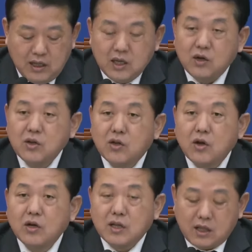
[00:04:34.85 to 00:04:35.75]
이는
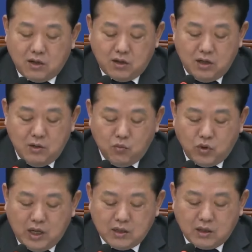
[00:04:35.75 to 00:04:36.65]
경제적,
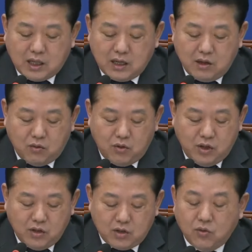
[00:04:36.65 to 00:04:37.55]
문화적 타격으로
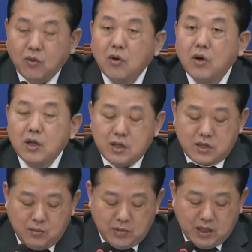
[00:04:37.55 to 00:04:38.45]
이어지고
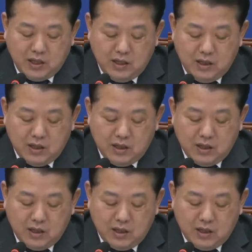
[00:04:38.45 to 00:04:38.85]
있습니다.